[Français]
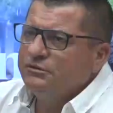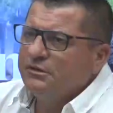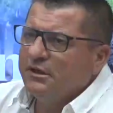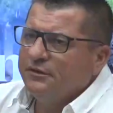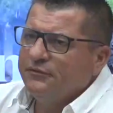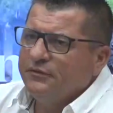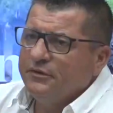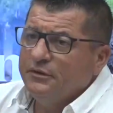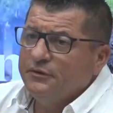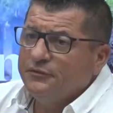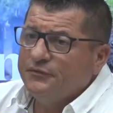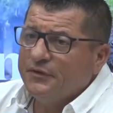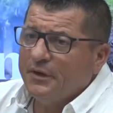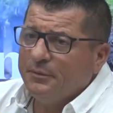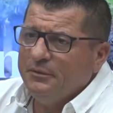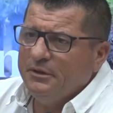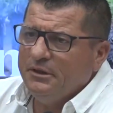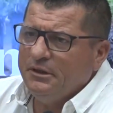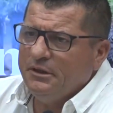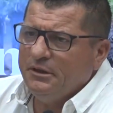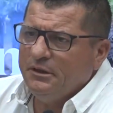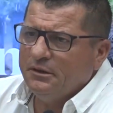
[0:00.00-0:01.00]
avez une
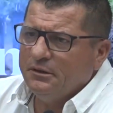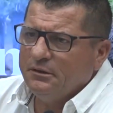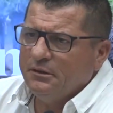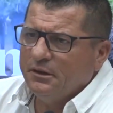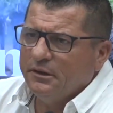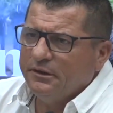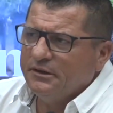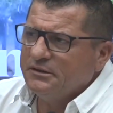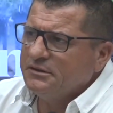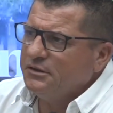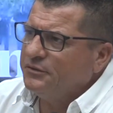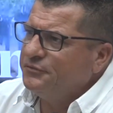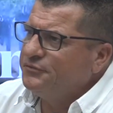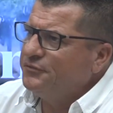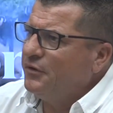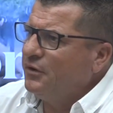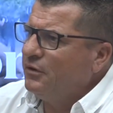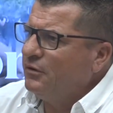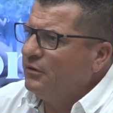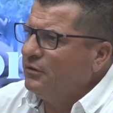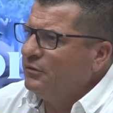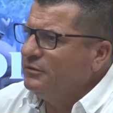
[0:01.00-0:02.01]
famille, il y a des
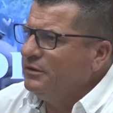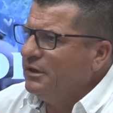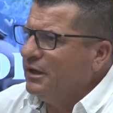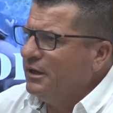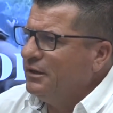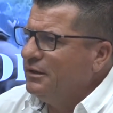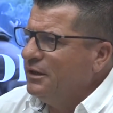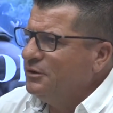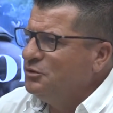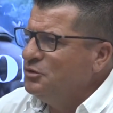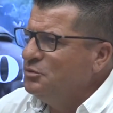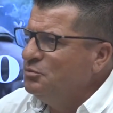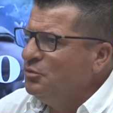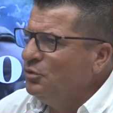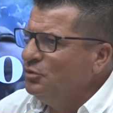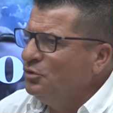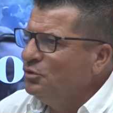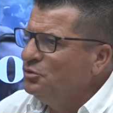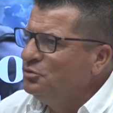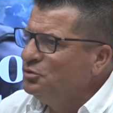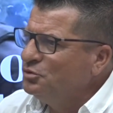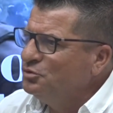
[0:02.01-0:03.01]
enfants, il y a, du
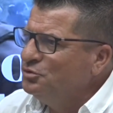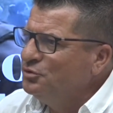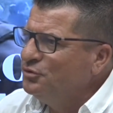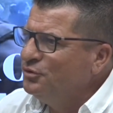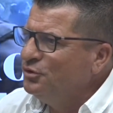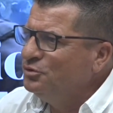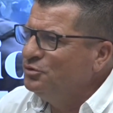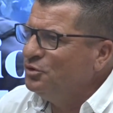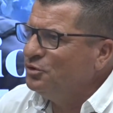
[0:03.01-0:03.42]
monde autour, autour